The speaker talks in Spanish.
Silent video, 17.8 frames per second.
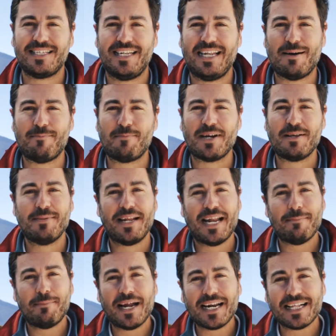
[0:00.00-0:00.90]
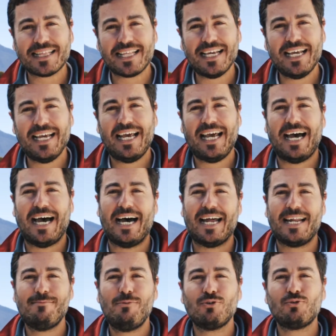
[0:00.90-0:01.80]
En la primera parte
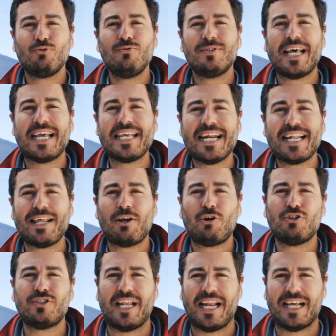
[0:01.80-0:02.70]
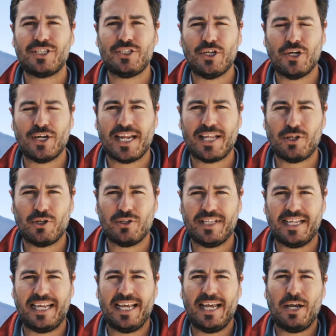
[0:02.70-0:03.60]
haremos un taller de constelaciones,
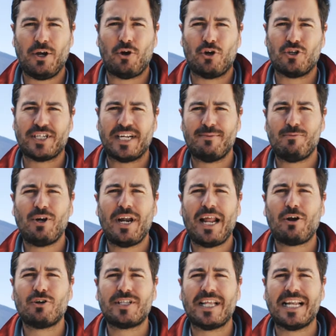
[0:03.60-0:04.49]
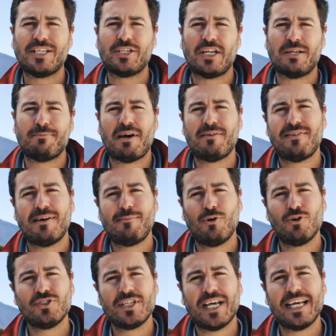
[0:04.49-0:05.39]
donde conoceremos las constelaciones más
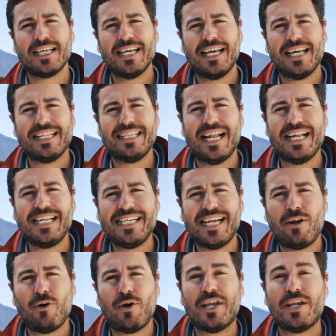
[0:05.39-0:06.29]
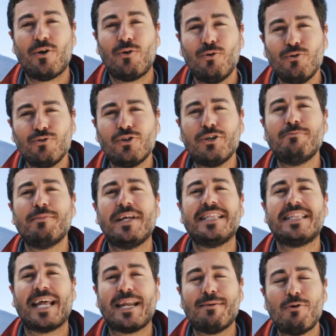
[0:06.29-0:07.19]
famosas del cielo e incluso
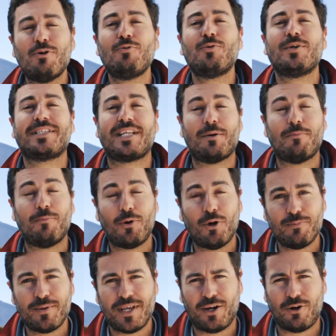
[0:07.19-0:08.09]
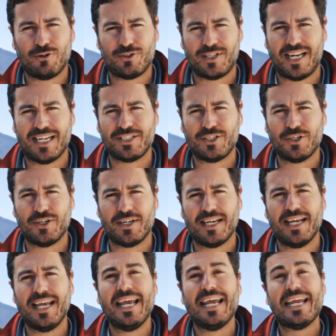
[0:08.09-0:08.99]
inventaremos nuestras propias constelaciones.